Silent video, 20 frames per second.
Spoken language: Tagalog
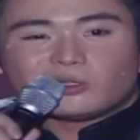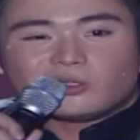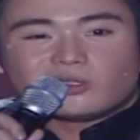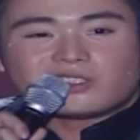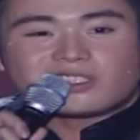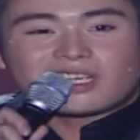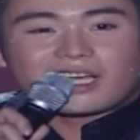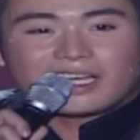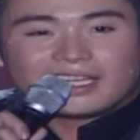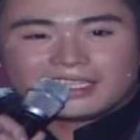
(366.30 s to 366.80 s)
ko doon
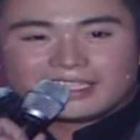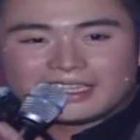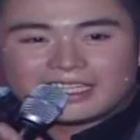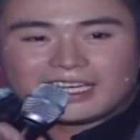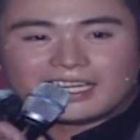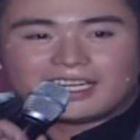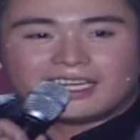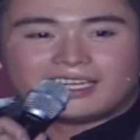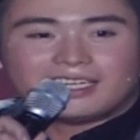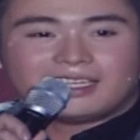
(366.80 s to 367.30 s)
sa
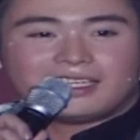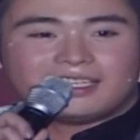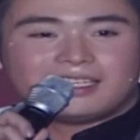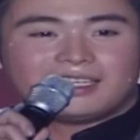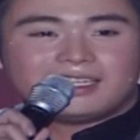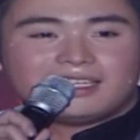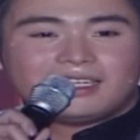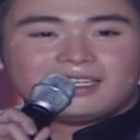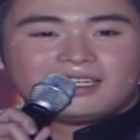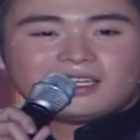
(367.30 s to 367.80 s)
kanta.
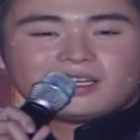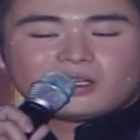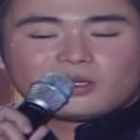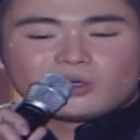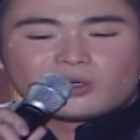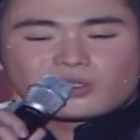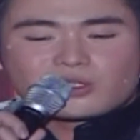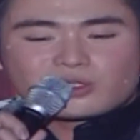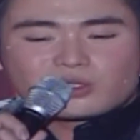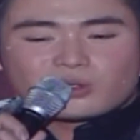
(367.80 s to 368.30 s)

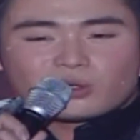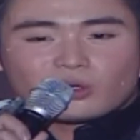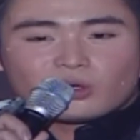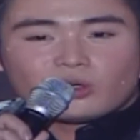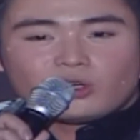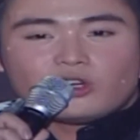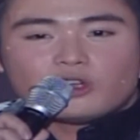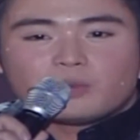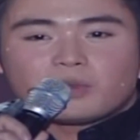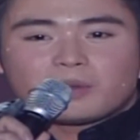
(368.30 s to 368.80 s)
Gusto ko
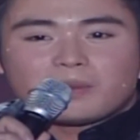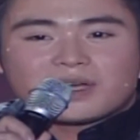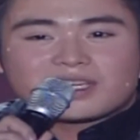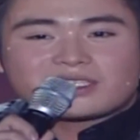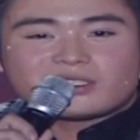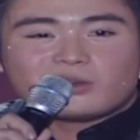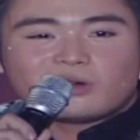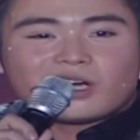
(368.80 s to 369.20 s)
lumabas